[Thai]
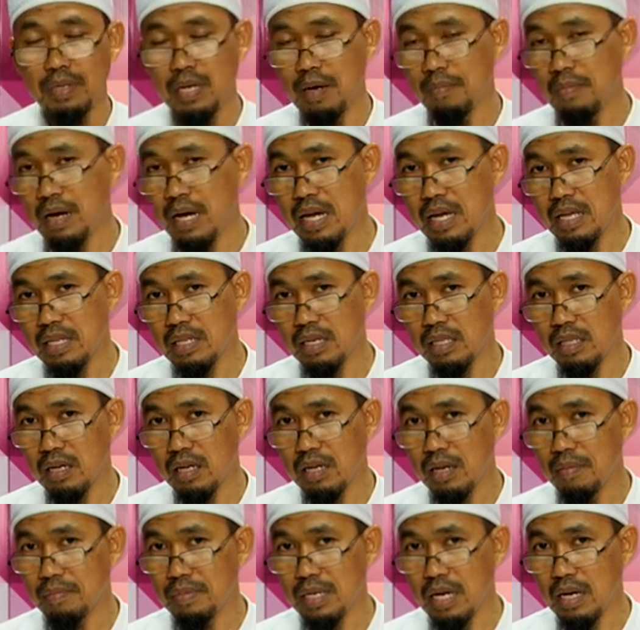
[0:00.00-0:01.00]
ไมจะต้อง
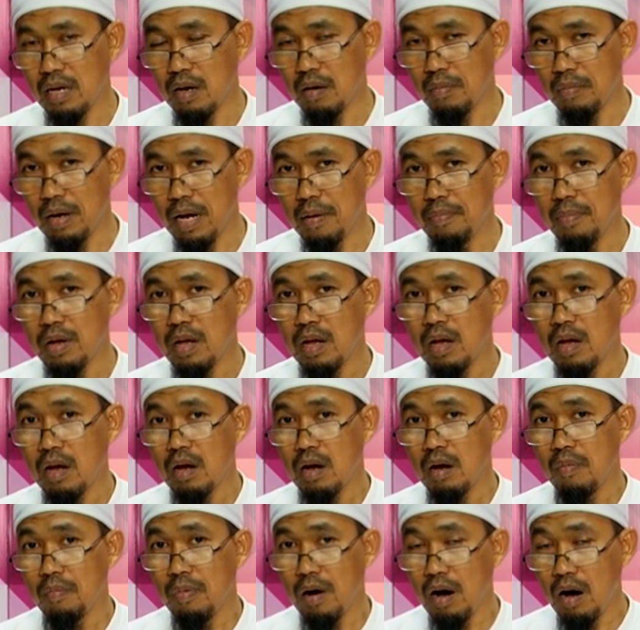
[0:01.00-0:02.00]
ทำใจยอมรับ
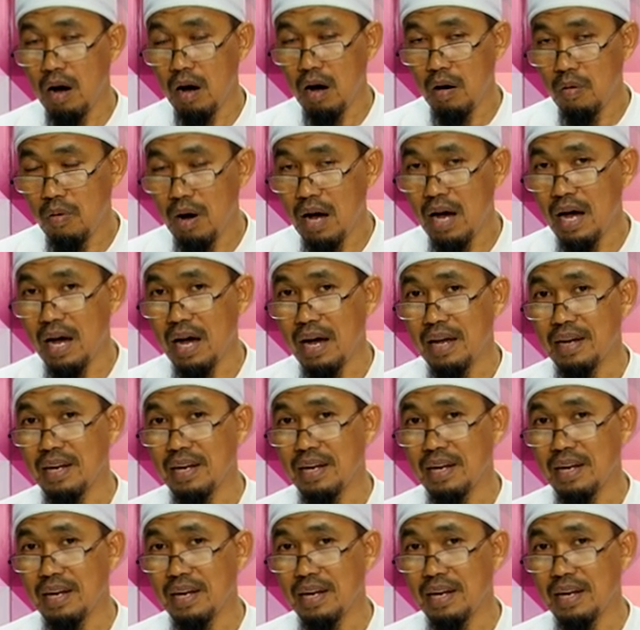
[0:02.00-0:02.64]
เพราะว่า